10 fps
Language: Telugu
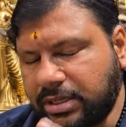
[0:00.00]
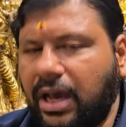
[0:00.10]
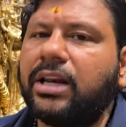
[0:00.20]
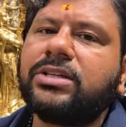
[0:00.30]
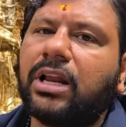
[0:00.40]

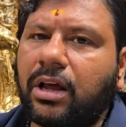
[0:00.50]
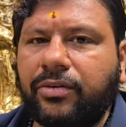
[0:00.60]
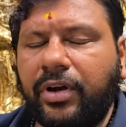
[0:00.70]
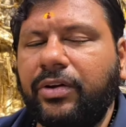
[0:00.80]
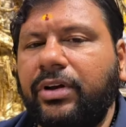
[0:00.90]
చాలా చాలా
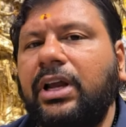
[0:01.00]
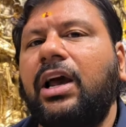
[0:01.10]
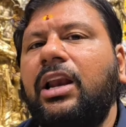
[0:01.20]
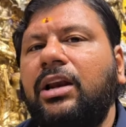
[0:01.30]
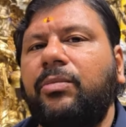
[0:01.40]
అనువైన
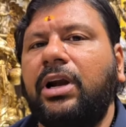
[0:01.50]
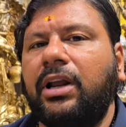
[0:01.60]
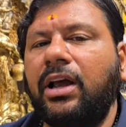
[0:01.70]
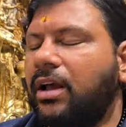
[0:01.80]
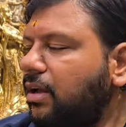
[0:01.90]
విగ్రహాలు
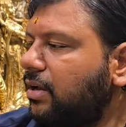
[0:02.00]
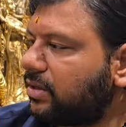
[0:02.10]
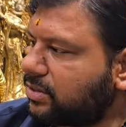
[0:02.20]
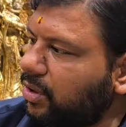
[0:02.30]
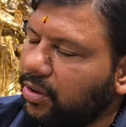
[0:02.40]
అనమాట
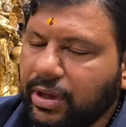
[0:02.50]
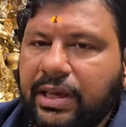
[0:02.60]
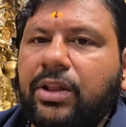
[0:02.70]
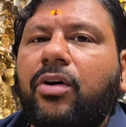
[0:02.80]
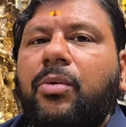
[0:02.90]
సో
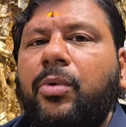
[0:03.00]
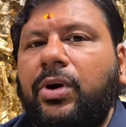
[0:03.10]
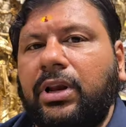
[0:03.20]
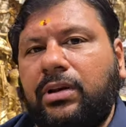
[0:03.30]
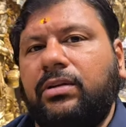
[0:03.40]
ఇది ఒక
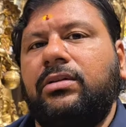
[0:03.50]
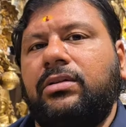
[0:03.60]
మోడల్